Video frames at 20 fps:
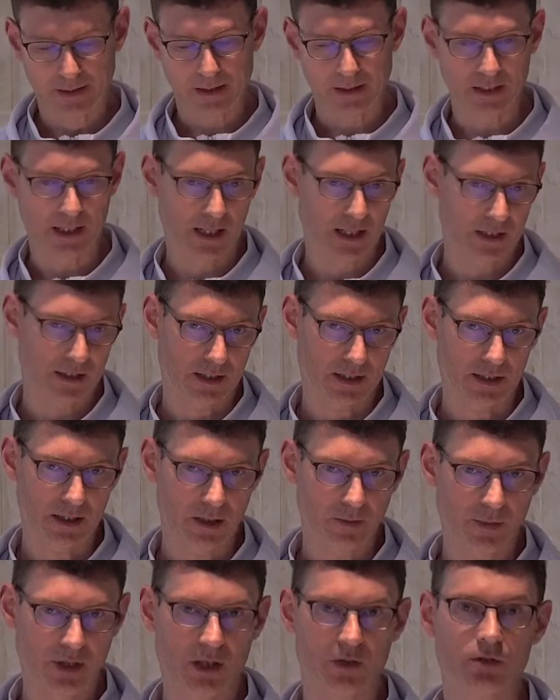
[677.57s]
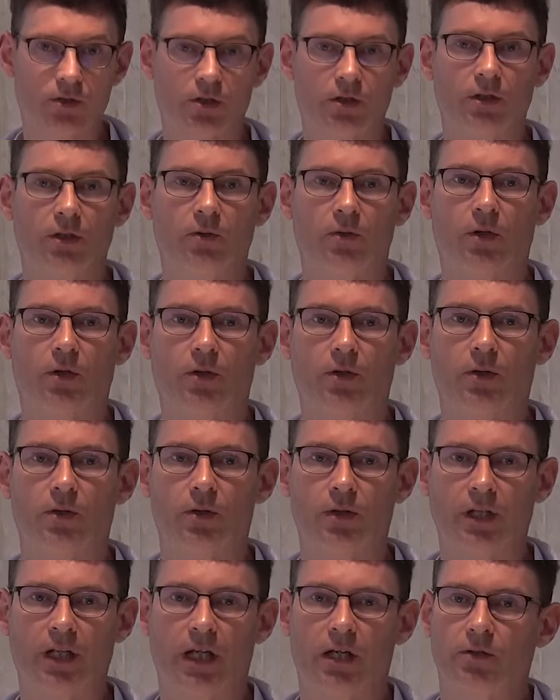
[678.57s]
那可能表示我
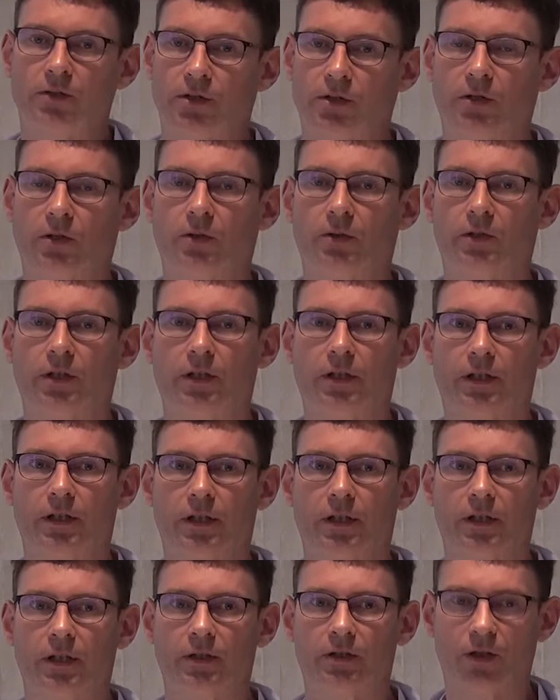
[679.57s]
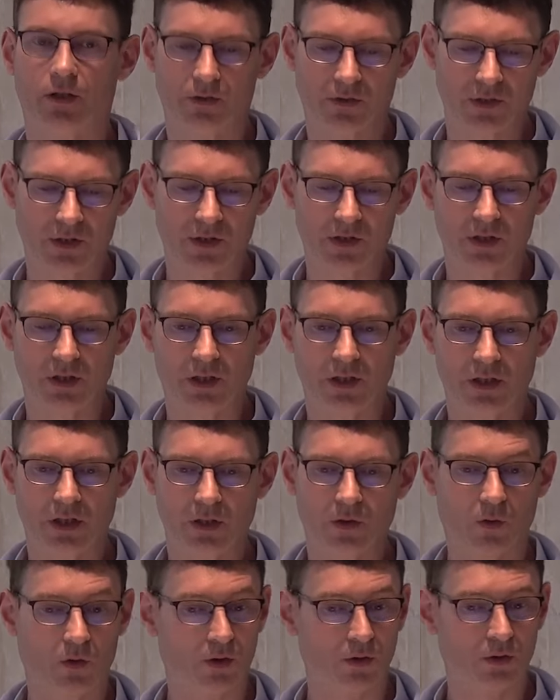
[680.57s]
我要求的东
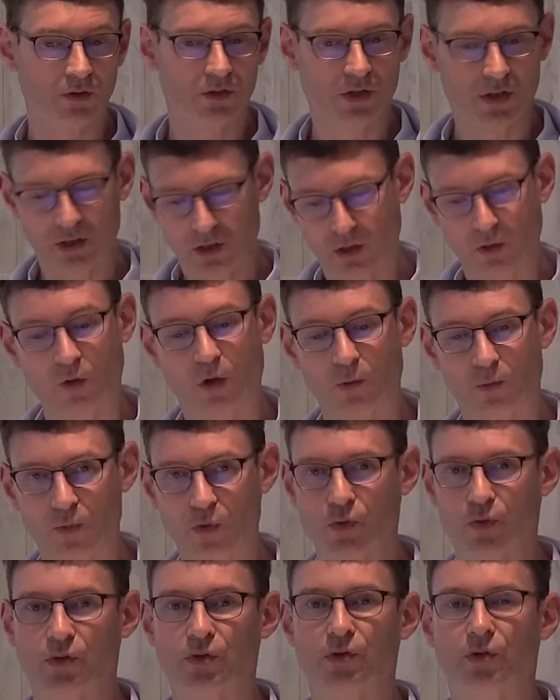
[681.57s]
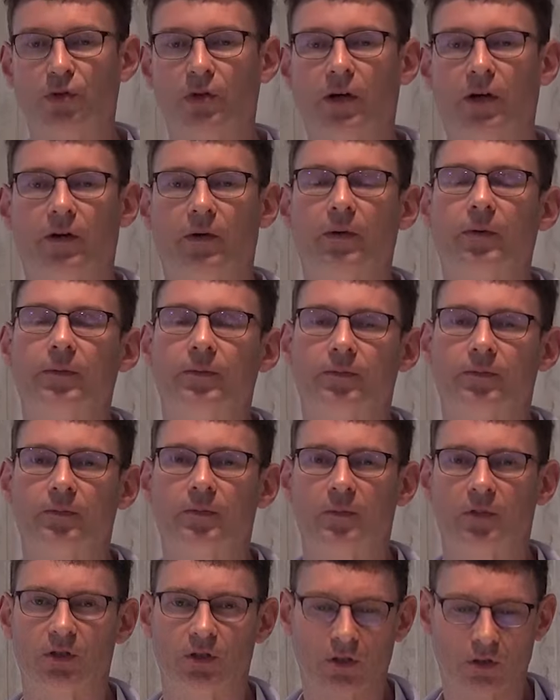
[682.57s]
西我其实我不需要，
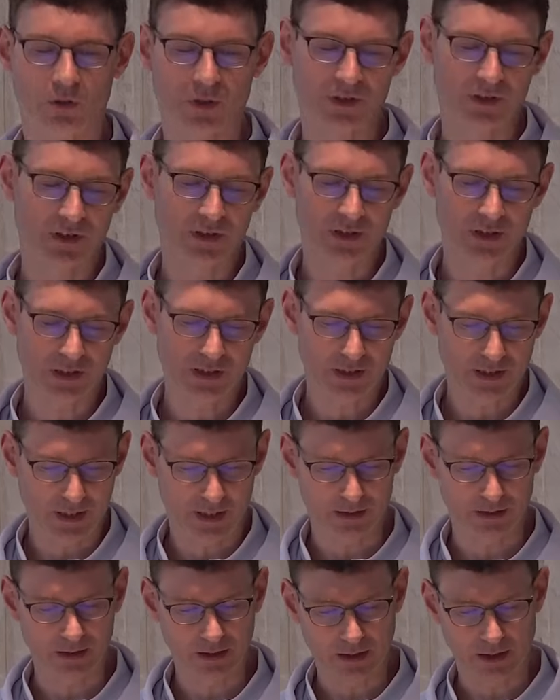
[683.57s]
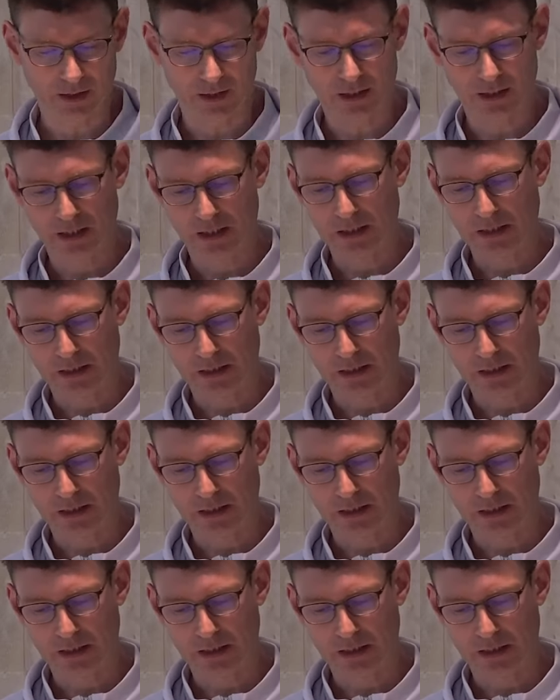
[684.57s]
这是我自己想的，